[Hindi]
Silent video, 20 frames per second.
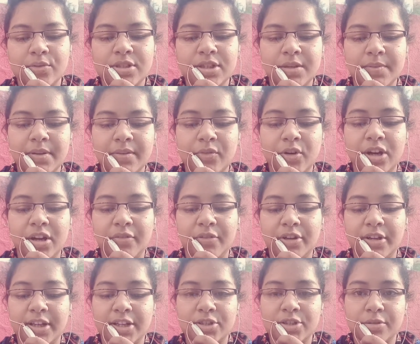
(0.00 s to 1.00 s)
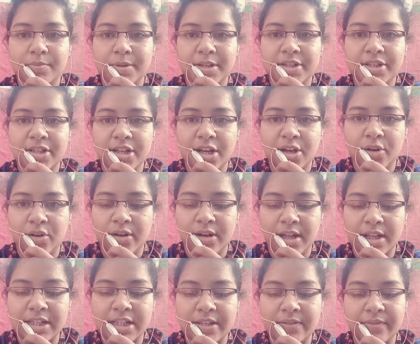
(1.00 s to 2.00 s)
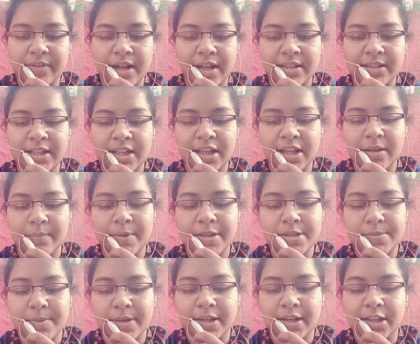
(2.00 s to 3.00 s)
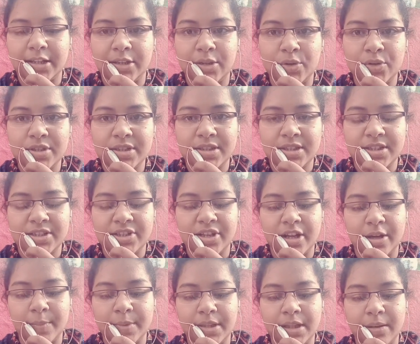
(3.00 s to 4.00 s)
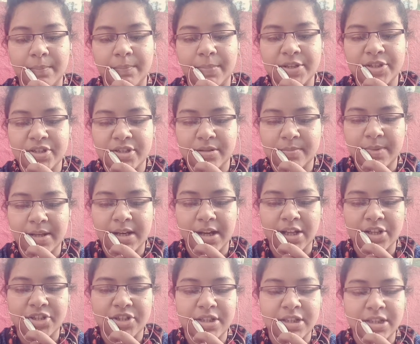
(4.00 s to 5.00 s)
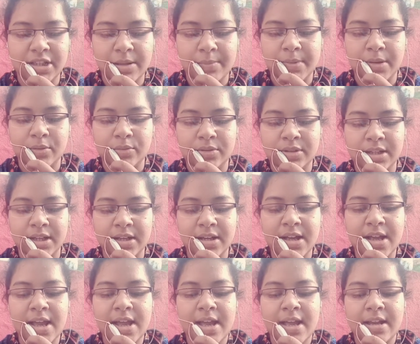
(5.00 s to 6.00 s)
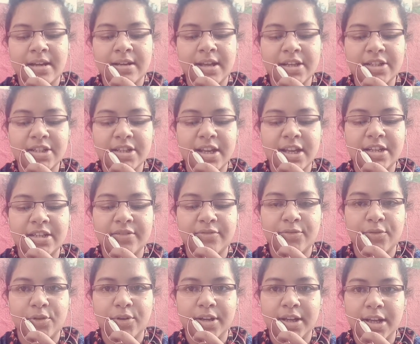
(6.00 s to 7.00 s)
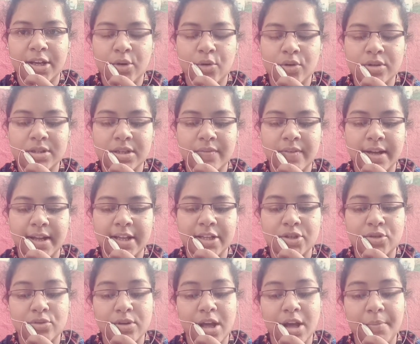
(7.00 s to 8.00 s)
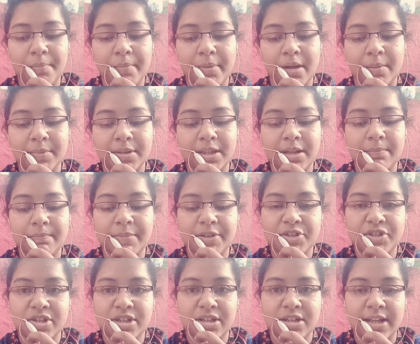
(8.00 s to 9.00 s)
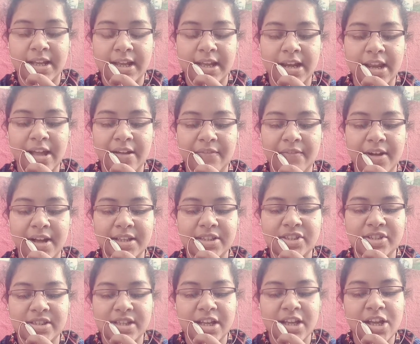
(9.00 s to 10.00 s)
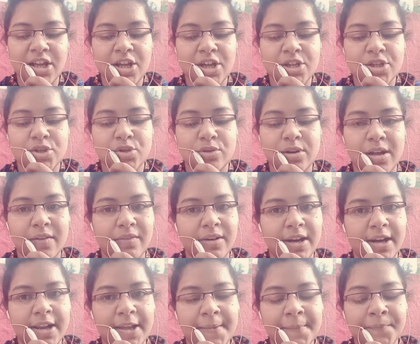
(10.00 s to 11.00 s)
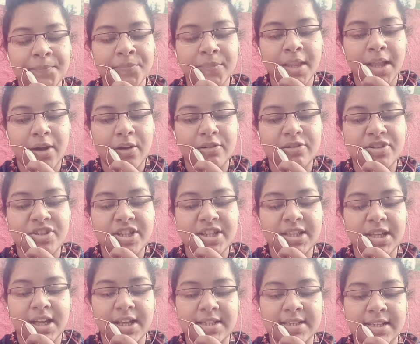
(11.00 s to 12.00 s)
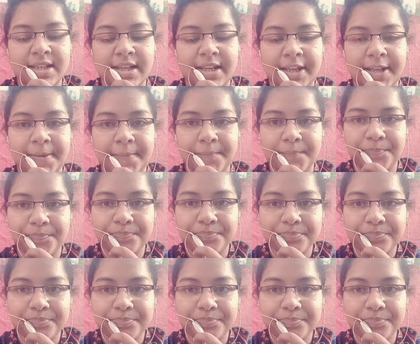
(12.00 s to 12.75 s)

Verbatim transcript: उस समय बॉलीवुड के सुपरस्टार और राजीव गांधी के बचपन के दोस्त श्री अमिताभ बच्चन भी राजनीति में उतरे 1984 के लोकसभा के चुनाव में अमिताभ बच्चन ने इलाहाबाद से चुनाव लड़े और जीत हासिल की